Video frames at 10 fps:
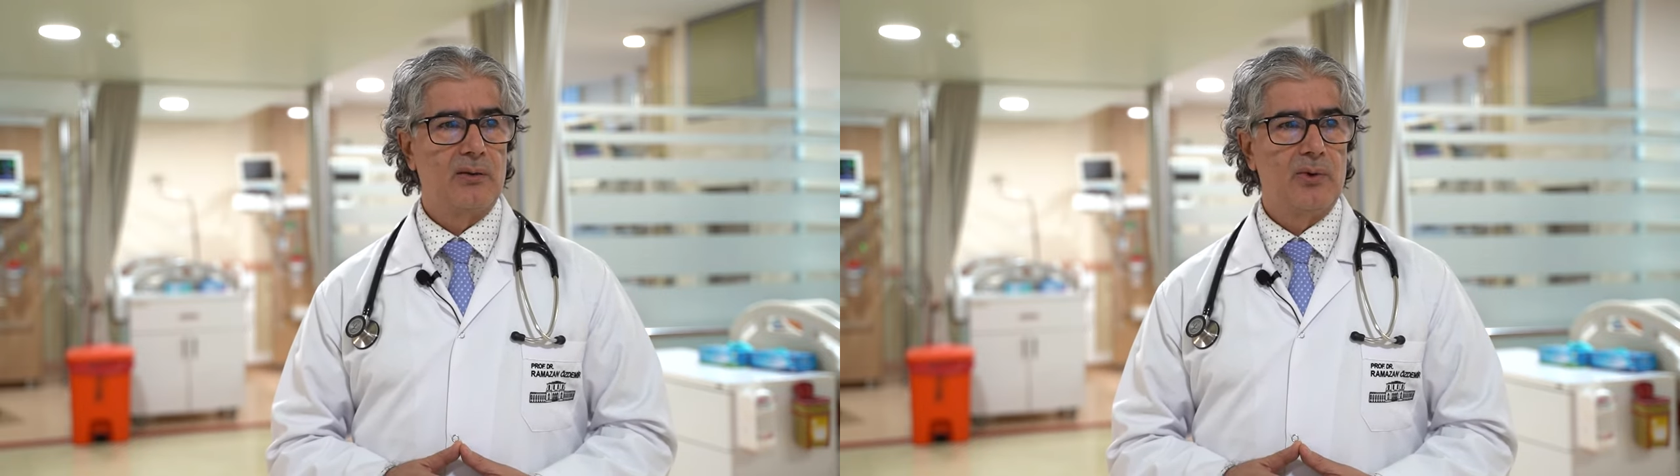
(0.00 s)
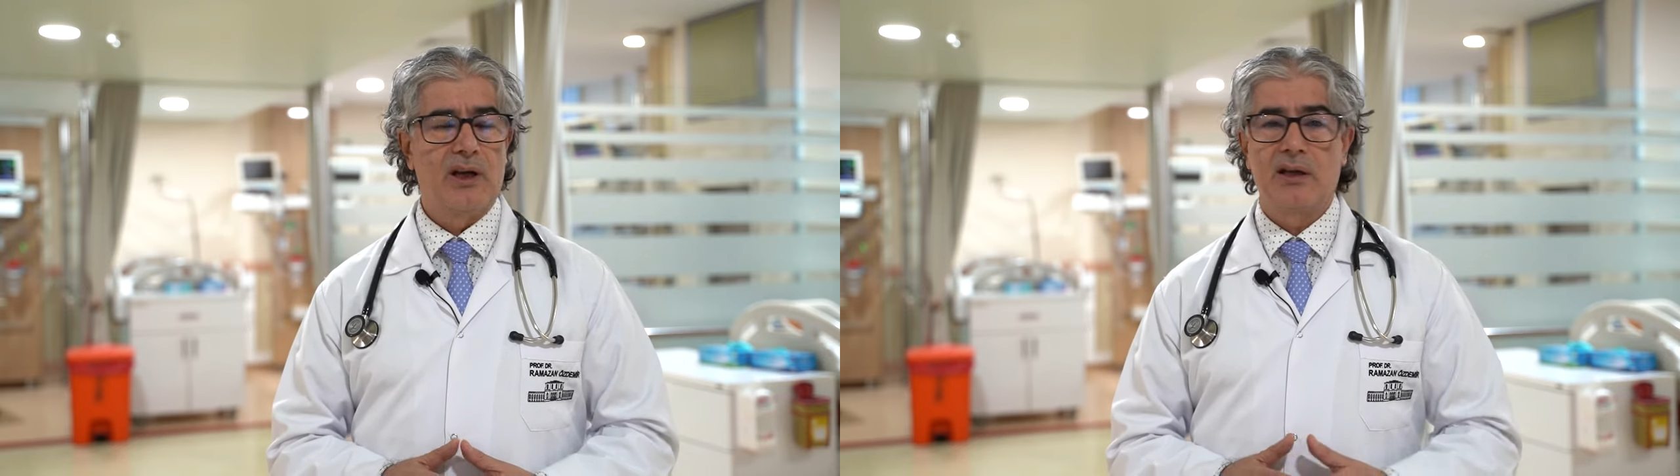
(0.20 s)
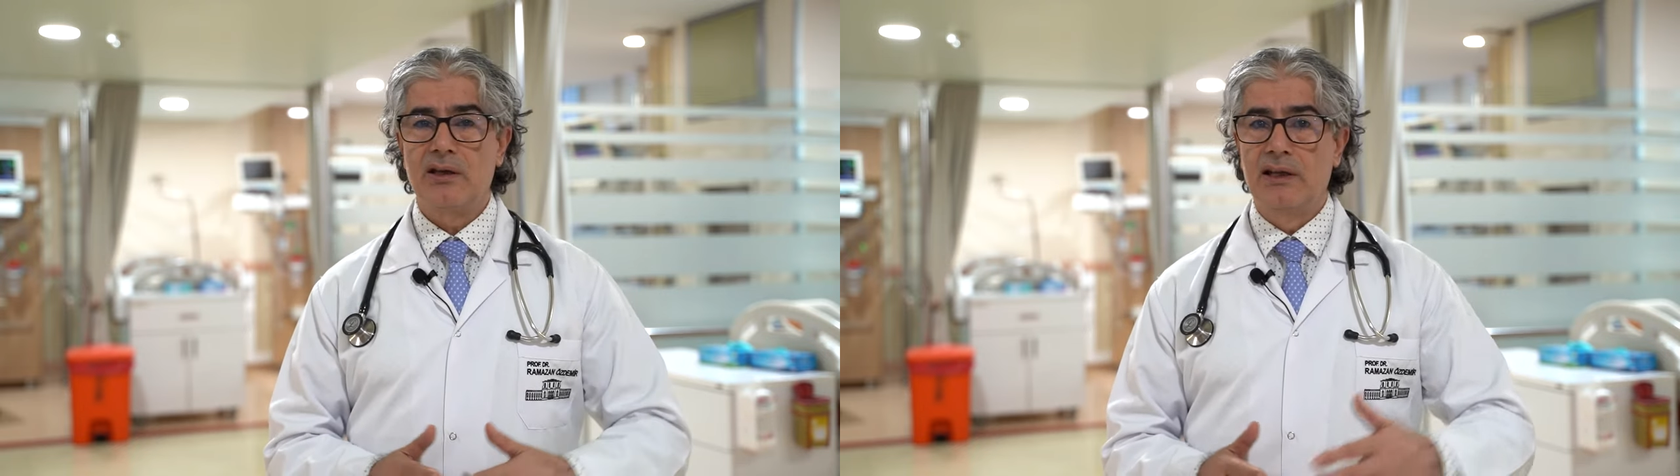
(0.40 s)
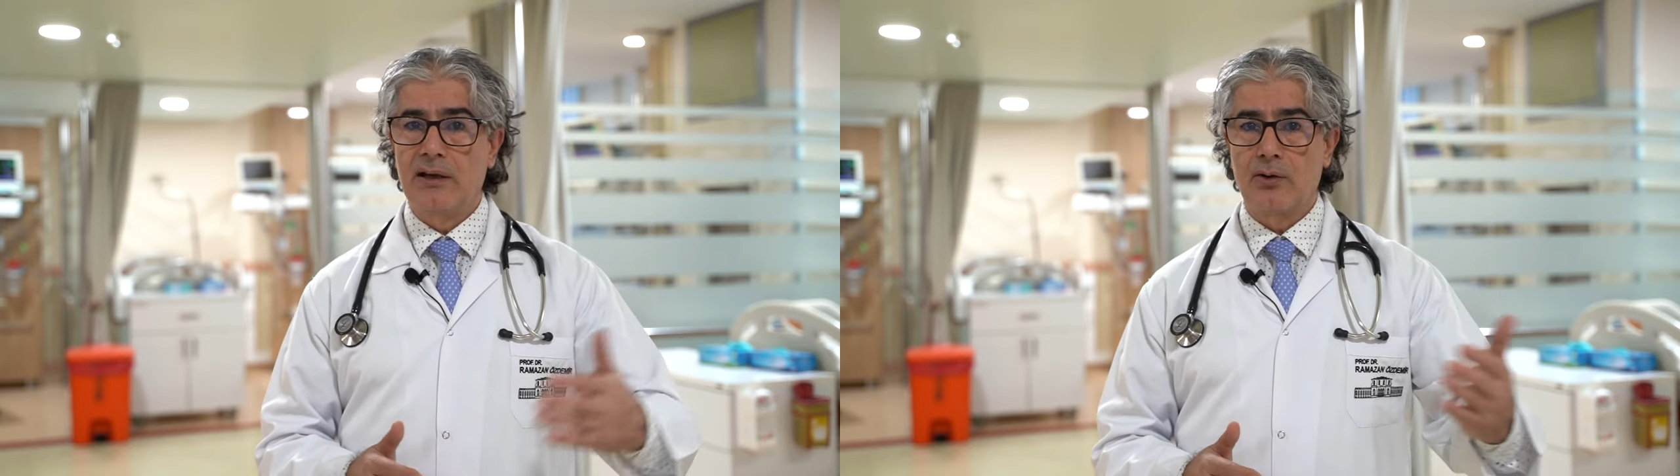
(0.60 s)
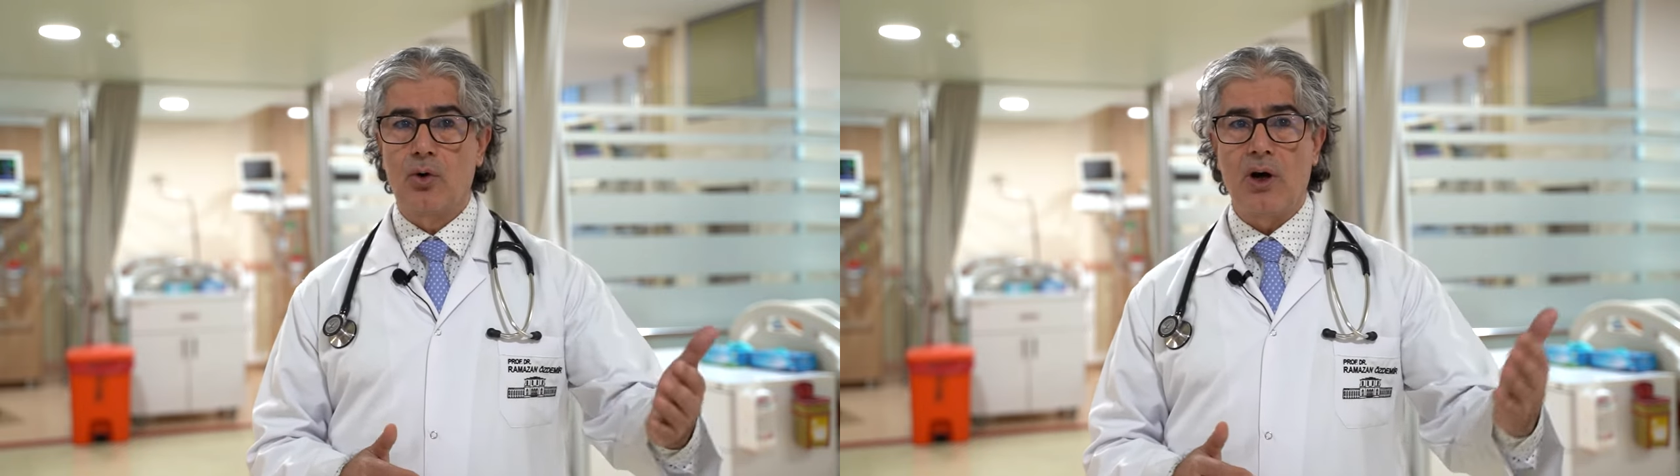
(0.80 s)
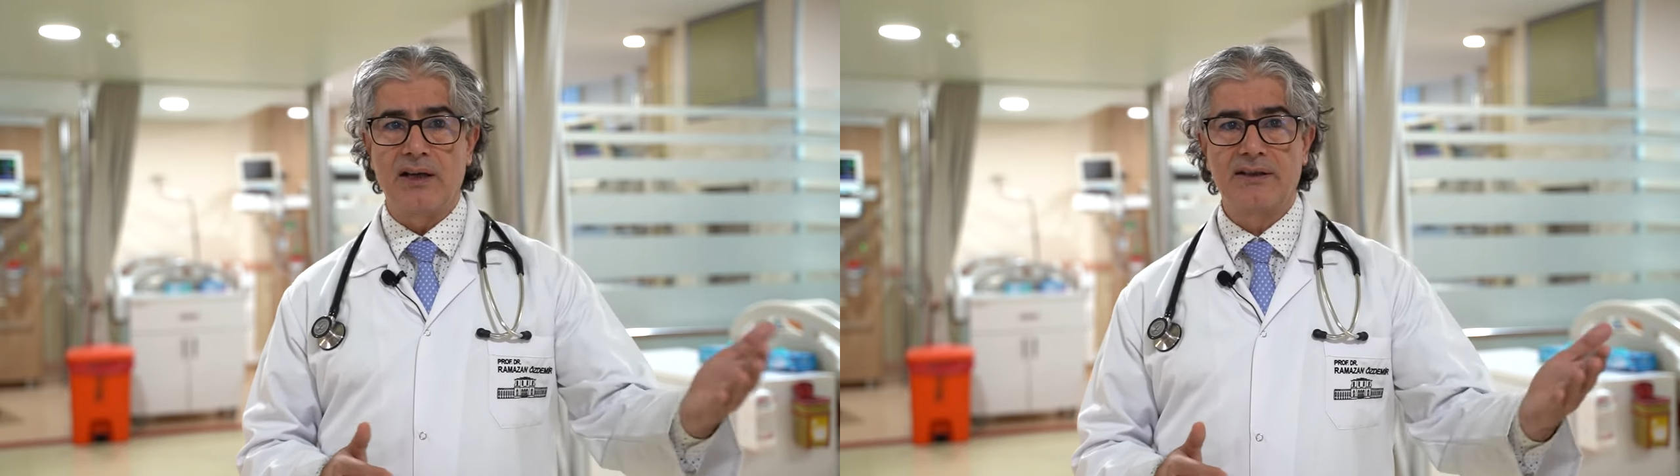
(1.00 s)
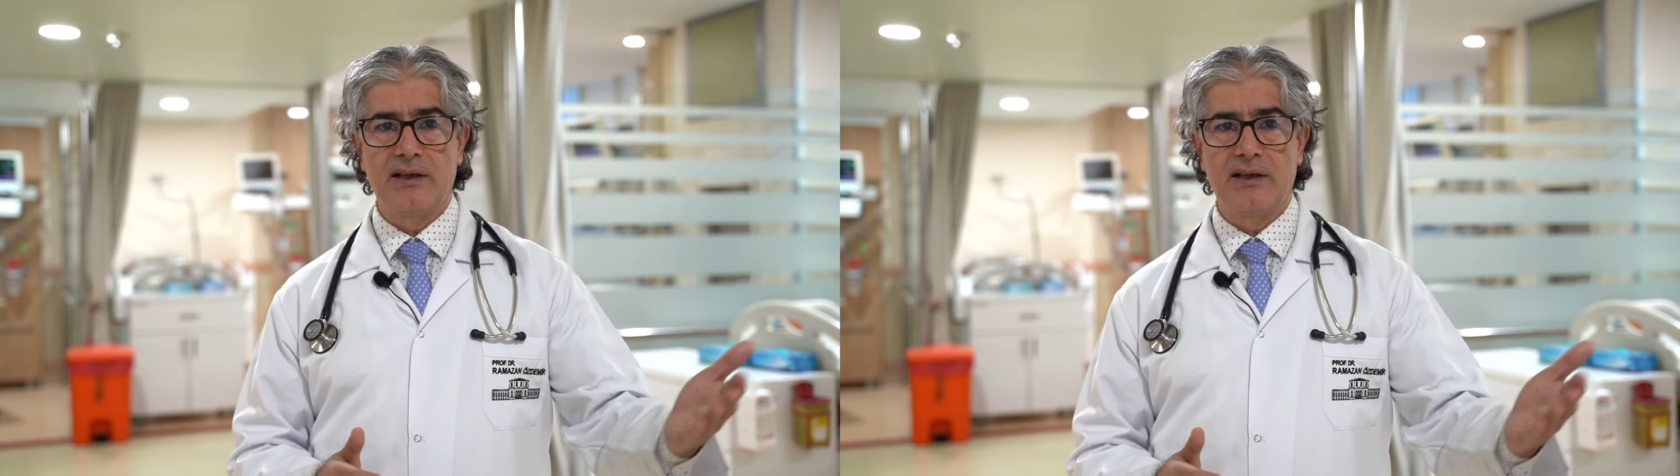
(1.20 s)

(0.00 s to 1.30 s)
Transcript: veya ileri koah